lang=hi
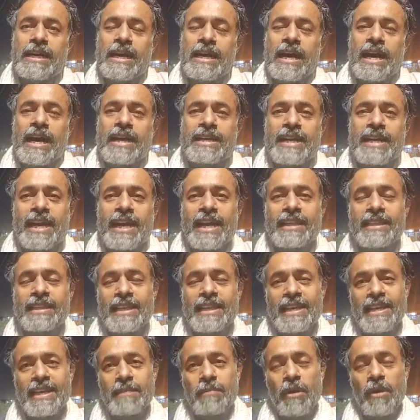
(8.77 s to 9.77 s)
हरियाणा
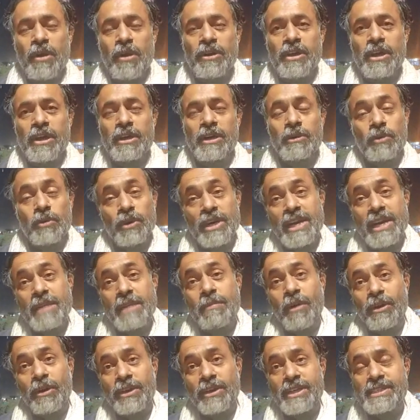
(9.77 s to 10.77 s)
दिल्ली बॉर्डर कुंडली
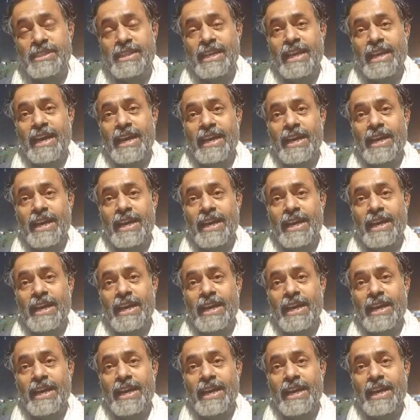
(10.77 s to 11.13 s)
बॉर्डर से ला